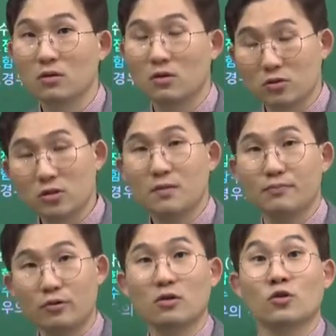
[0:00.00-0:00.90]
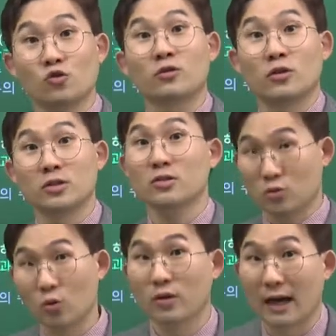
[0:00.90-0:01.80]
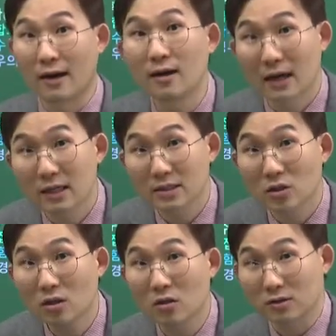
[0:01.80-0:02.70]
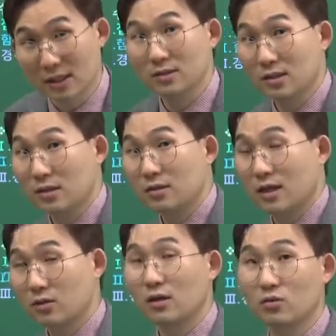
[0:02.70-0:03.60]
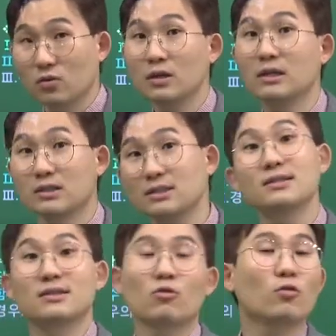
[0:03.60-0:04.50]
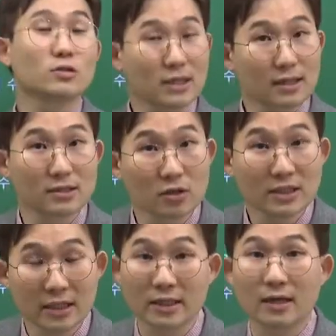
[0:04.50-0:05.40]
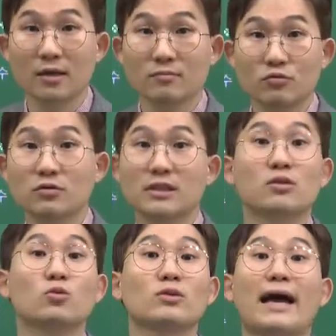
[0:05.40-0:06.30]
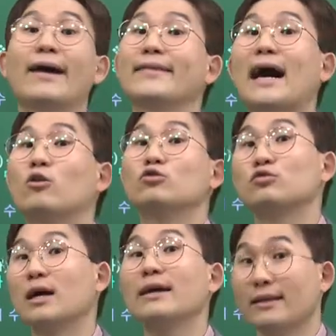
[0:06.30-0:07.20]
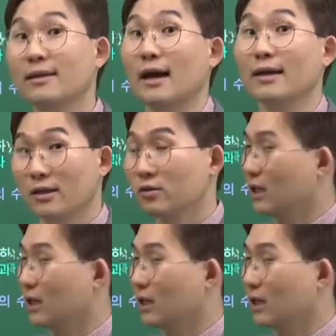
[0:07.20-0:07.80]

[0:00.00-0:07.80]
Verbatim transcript: 여전히 풀어놓는 것이 좋다. 알았죠? 삭제가 됐다 하더라도 진짜로 사라진 것이 아니라 문제에선 또 다 나올 수가 있다. 이런